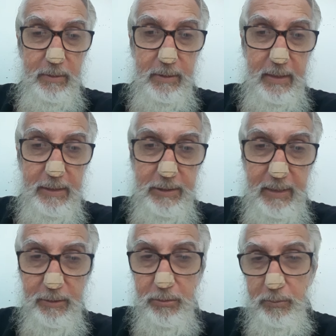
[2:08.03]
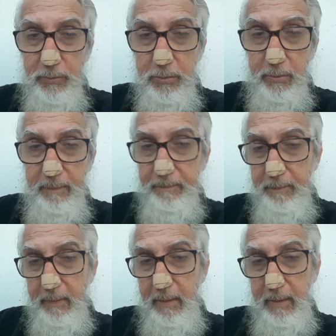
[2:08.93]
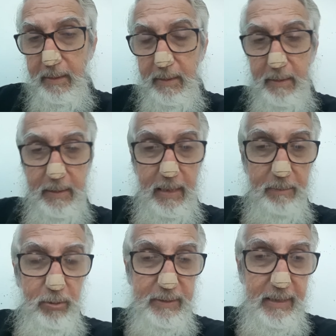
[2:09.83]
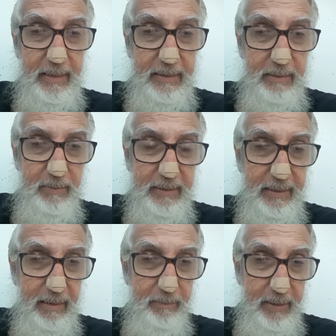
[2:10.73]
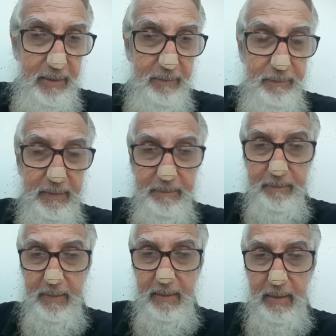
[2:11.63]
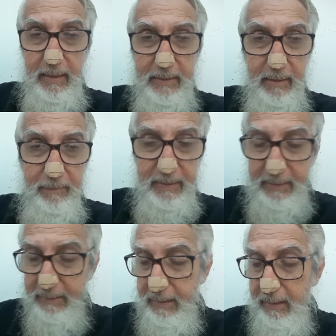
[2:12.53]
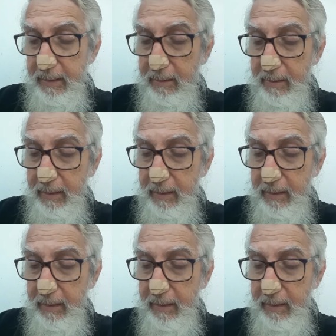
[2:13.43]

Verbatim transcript: deste assunto que abordarei de maneira breve através desta live.